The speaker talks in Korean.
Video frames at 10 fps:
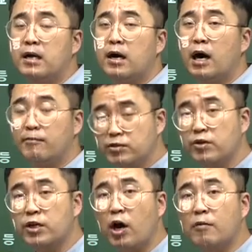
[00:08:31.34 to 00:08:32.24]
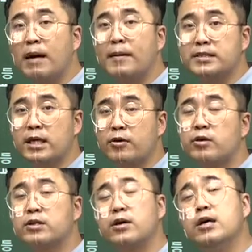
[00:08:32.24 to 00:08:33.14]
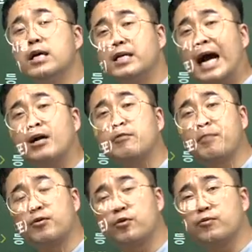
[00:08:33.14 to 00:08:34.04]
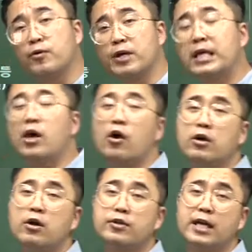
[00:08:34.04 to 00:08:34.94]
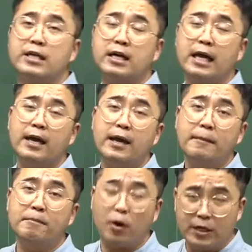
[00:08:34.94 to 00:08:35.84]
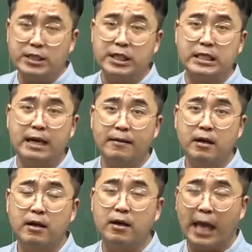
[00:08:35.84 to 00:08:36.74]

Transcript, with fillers: 어, 부정들이 어마어마하게 생겼고 그래서 양역 변통론 이 역을 어떻게든 간에 변화시키자 어,